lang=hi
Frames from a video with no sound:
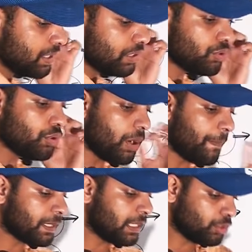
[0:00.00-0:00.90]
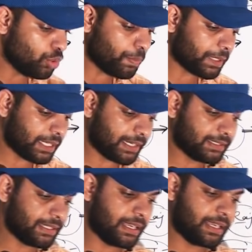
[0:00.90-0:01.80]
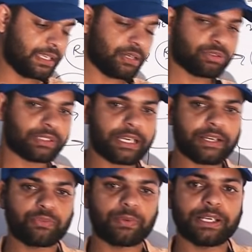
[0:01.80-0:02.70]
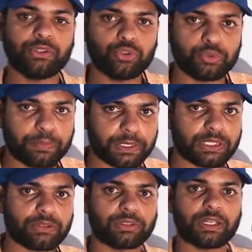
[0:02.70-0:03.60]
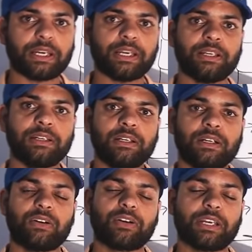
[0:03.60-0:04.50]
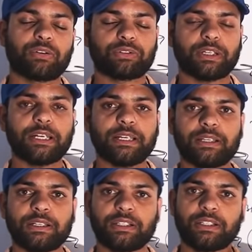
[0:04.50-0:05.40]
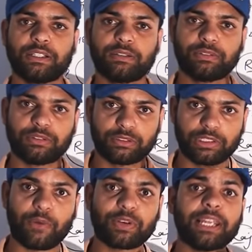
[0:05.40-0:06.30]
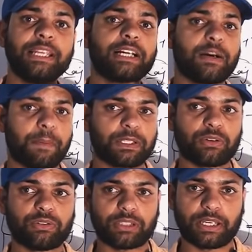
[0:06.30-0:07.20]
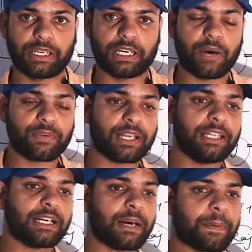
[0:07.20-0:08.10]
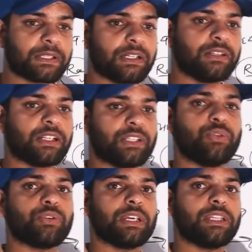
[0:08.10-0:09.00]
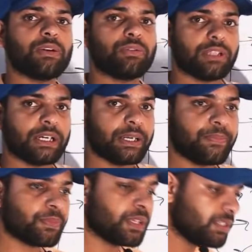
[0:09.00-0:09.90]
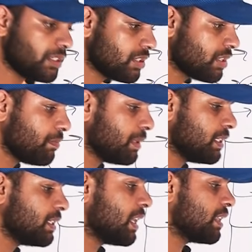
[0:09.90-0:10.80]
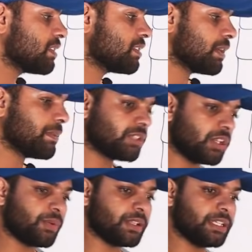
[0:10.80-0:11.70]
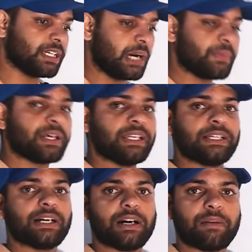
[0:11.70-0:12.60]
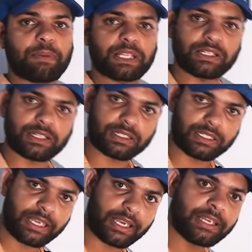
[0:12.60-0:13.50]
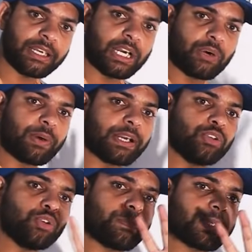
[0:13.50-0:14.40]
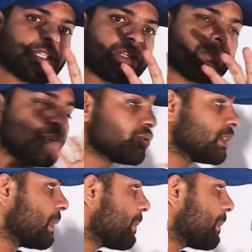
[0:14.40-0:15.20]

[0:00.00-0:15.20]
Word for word: देखो अपर्दन दो प्रकार से हैं एक होता है वायु अपर्दन होता है और एक होता है अवनाली का अपर्दन होता है अवनाली का अपर्दन नदियों के अंदर होता है जैसे चंबल नदी राजस्थान में सर्वाधिक अवनाली नालिका अपर्दन करती है वायु अपर्दन मरुस्थलीय